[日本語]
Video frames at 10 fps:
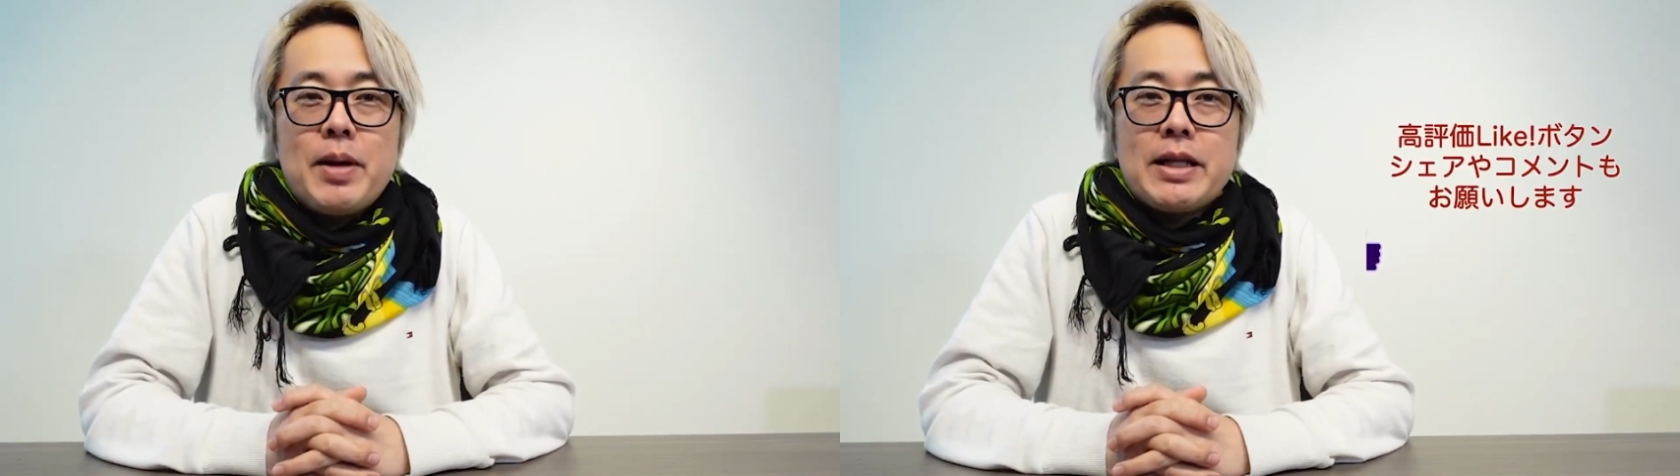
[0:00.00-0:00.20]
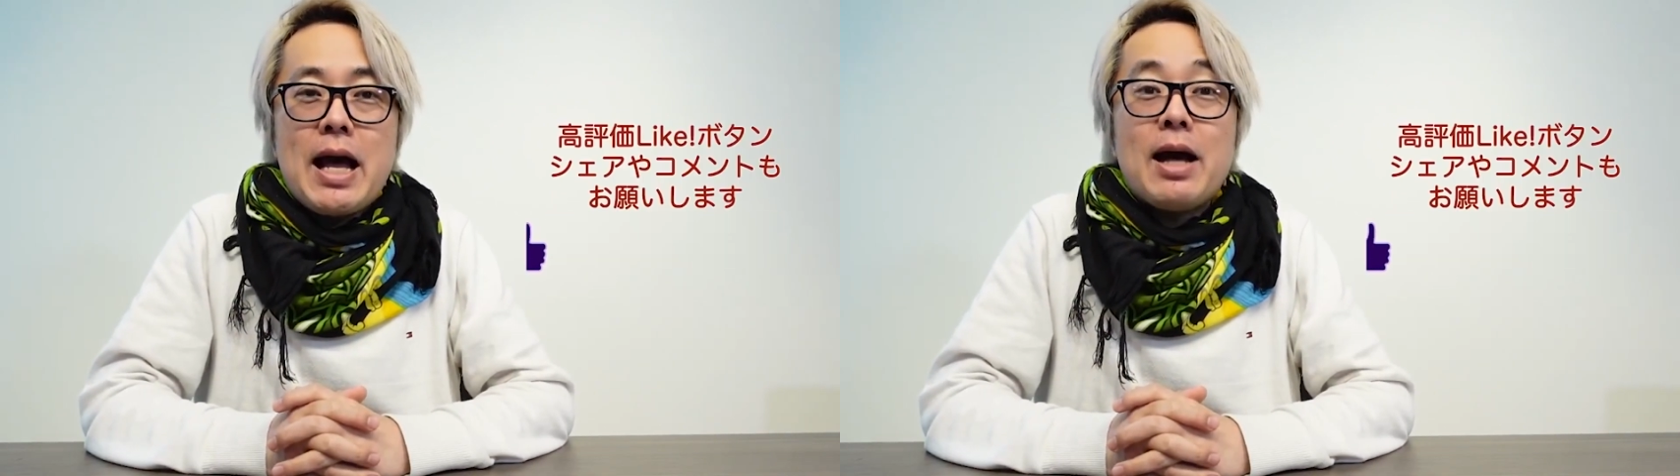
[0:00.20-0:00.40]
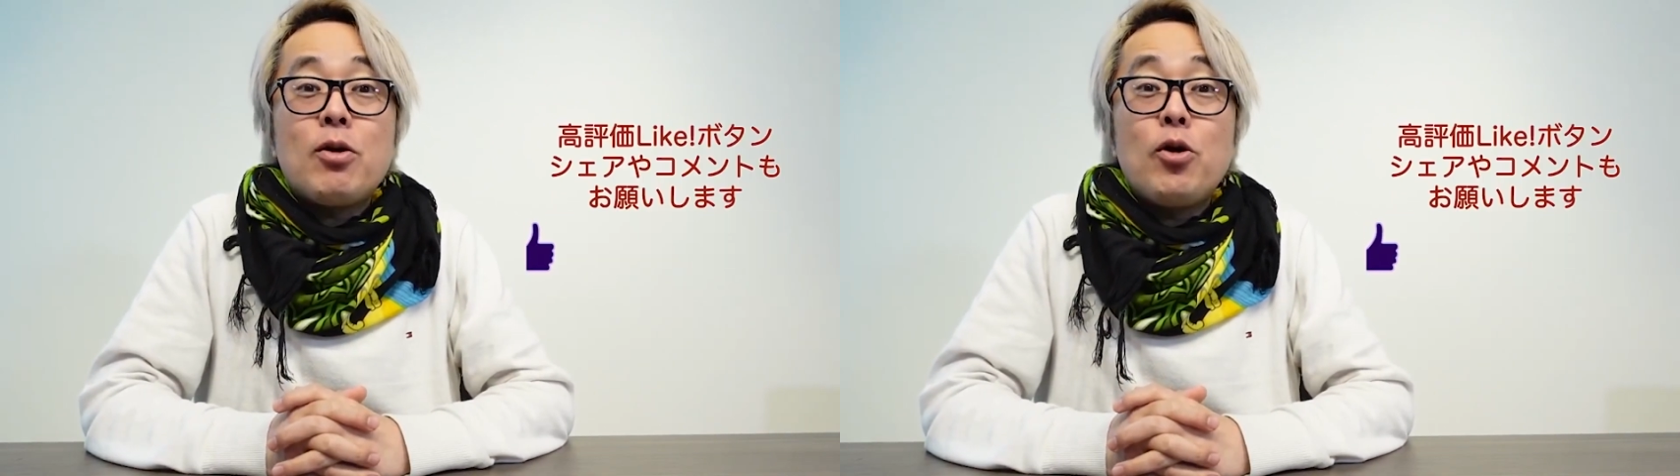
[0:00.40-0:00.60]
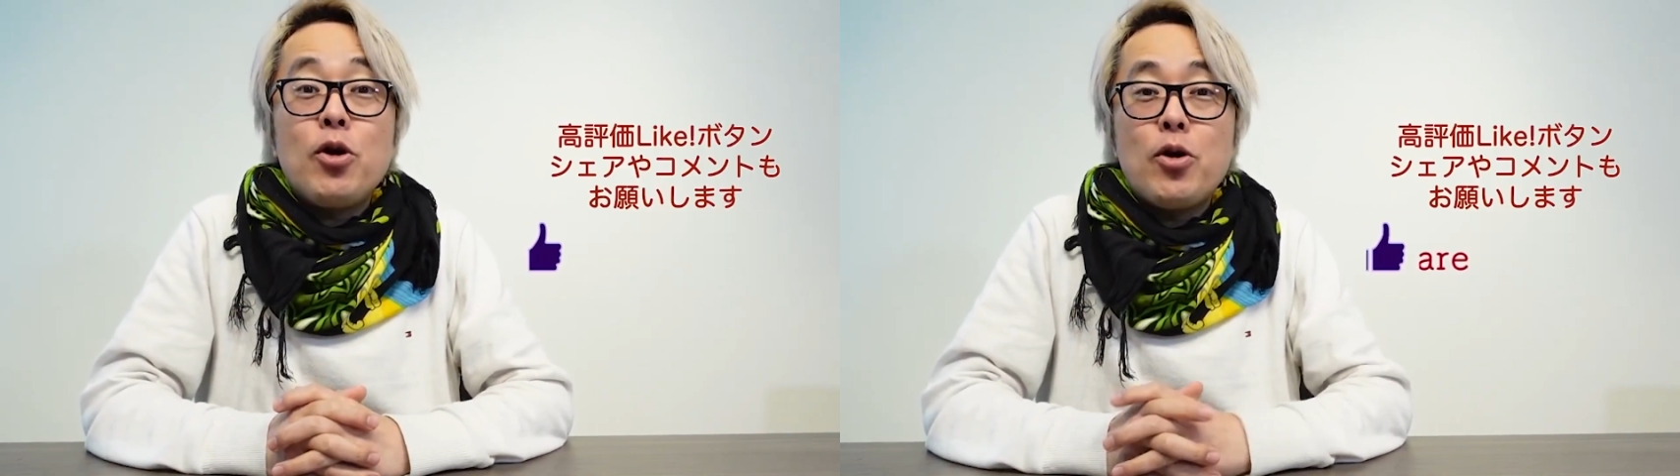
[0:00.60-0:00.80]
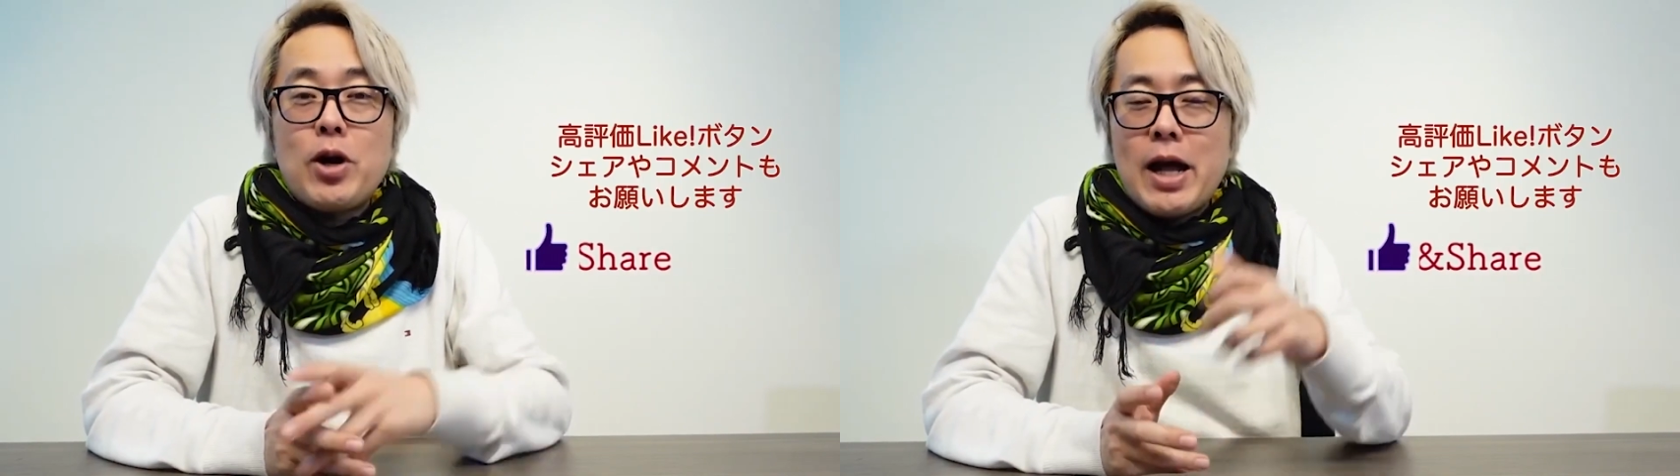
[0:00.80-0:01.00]
また、
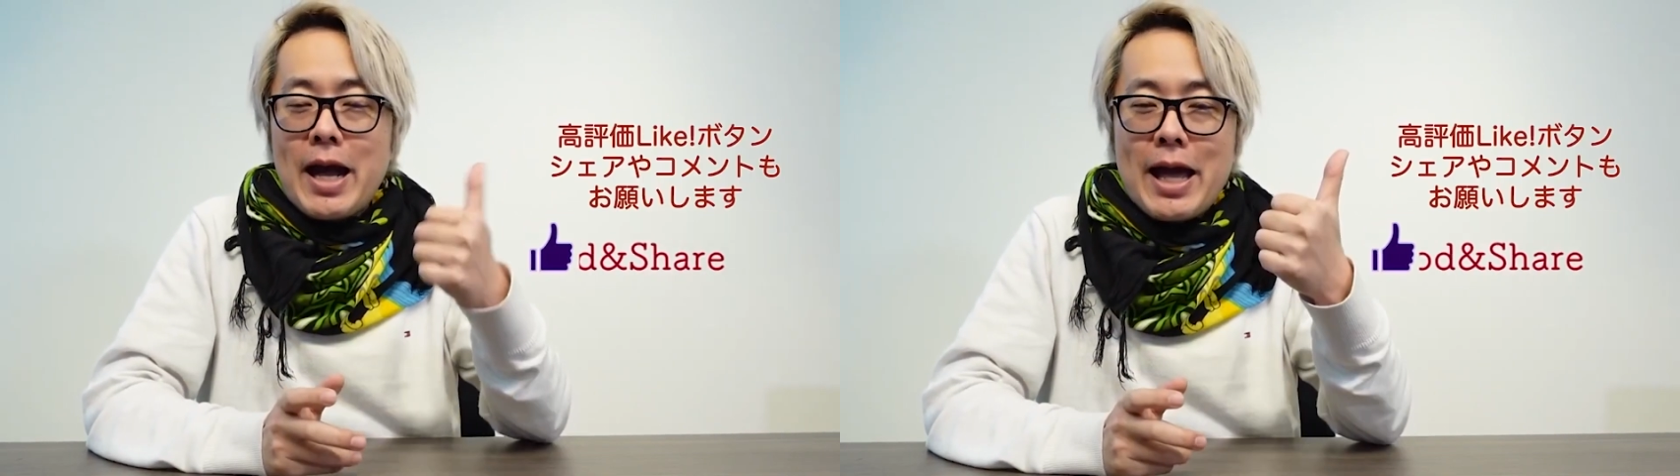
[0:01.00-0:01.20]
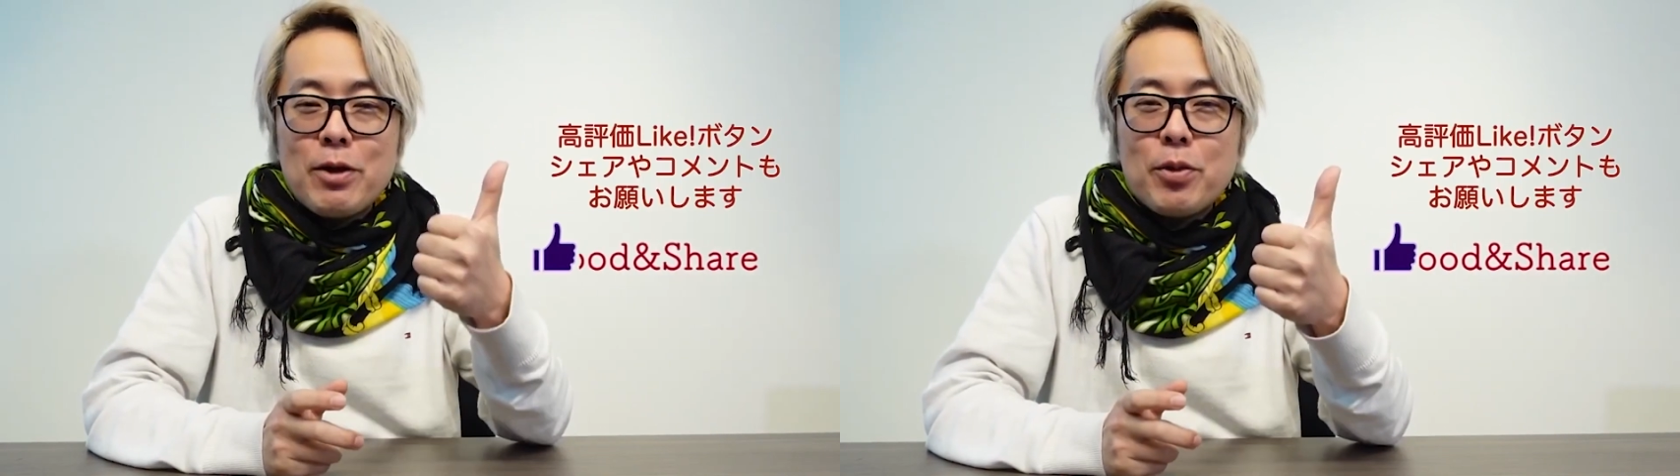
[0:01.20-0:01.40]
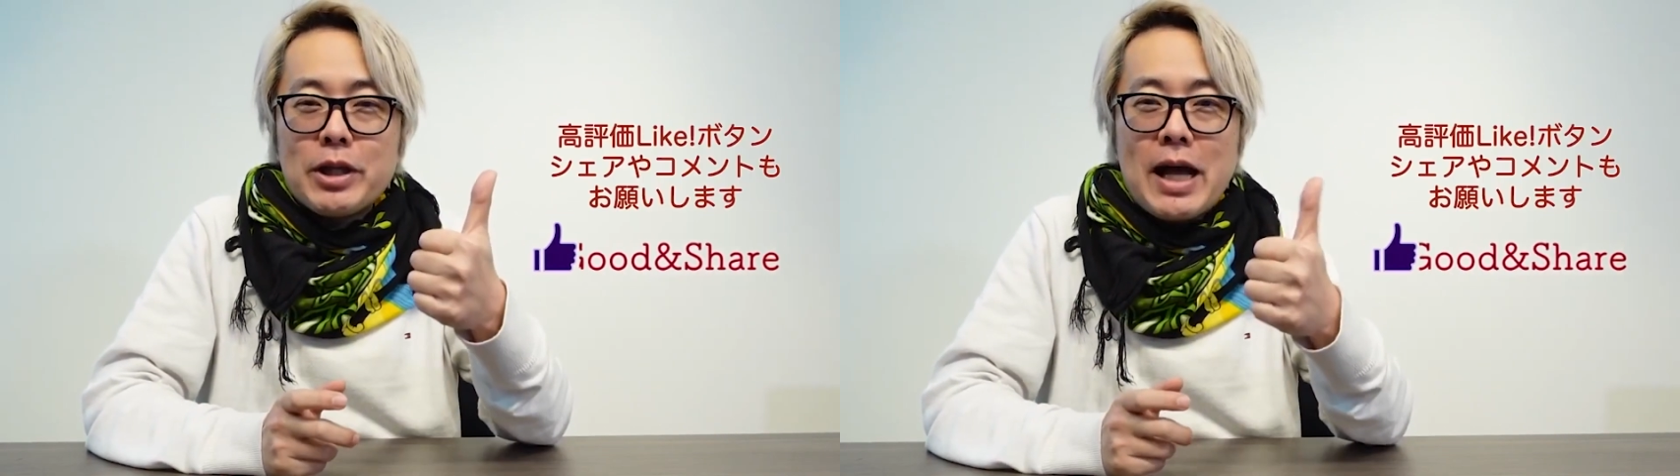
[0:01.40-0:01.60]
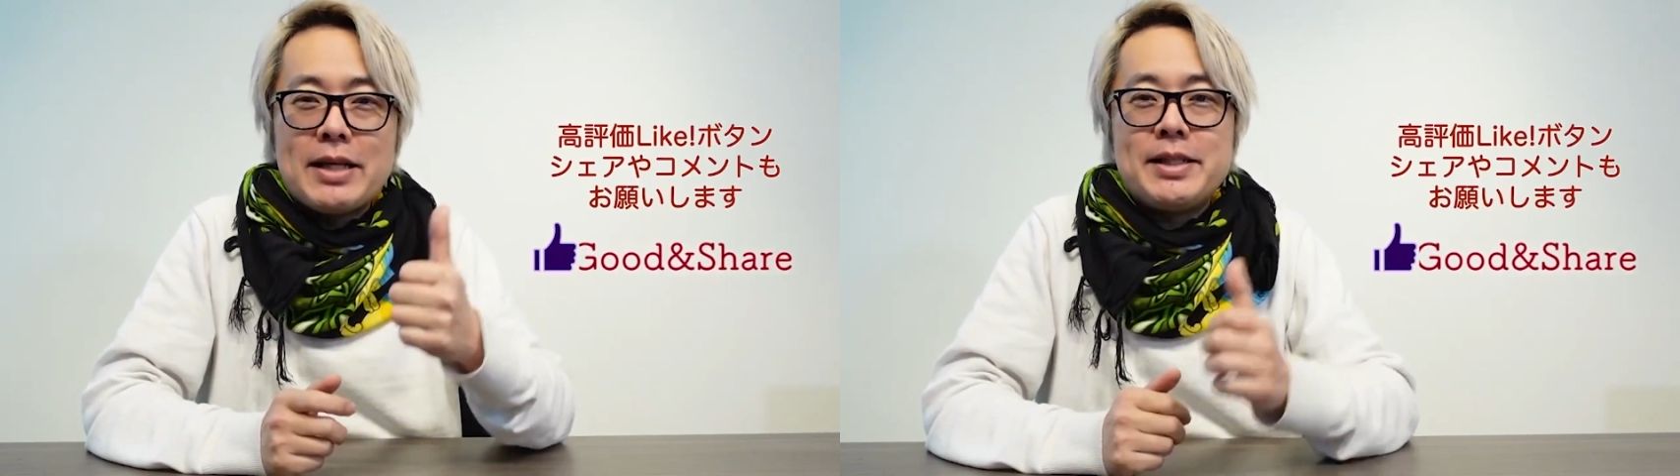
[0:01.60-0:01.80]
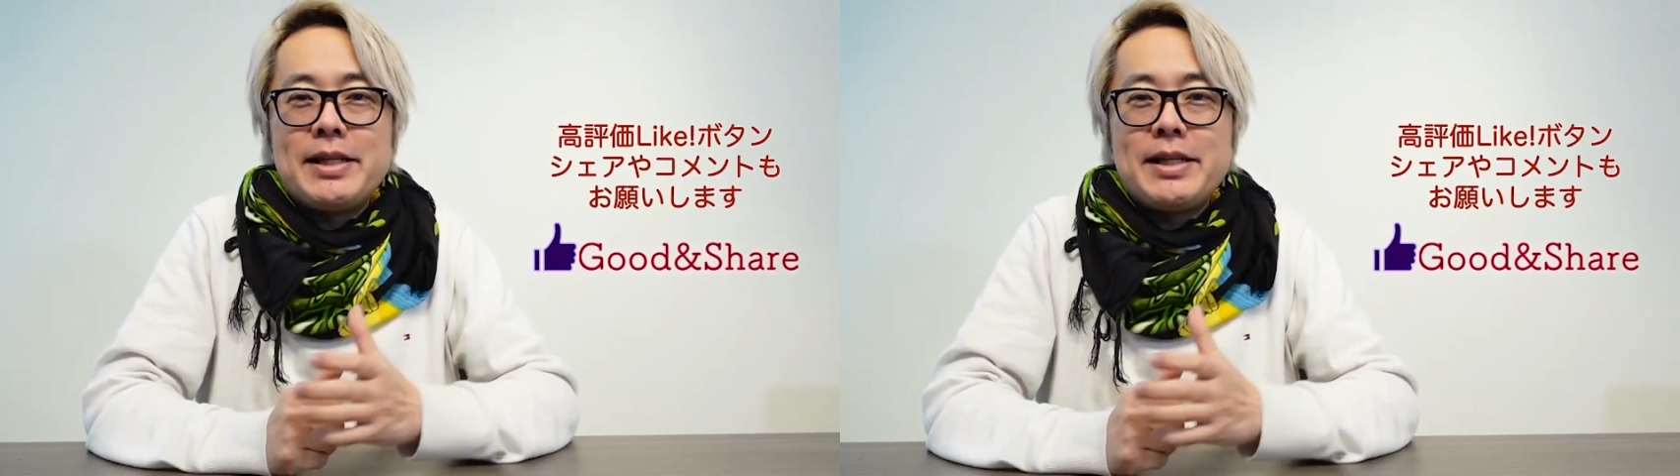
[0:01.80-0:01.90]
高評価、LIKE ボタン、